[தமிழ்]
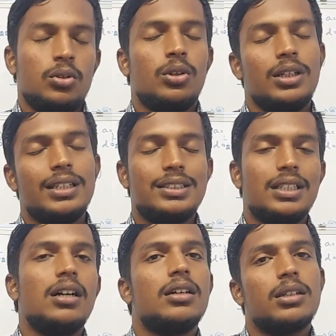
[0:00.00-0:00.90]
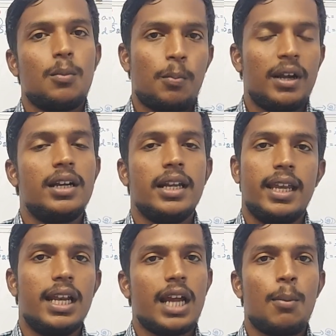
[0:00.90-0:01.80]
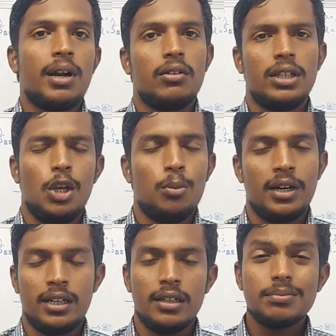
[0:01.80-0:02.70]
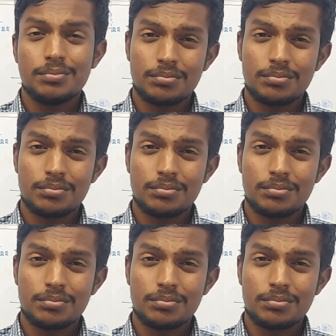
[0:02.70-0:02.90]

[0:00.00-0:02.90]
ஸோ ஈஸி தான் பண்ணிவிட்டு கீழே கமெண்ட் வந்து லீவ் பண்ணுங்கள்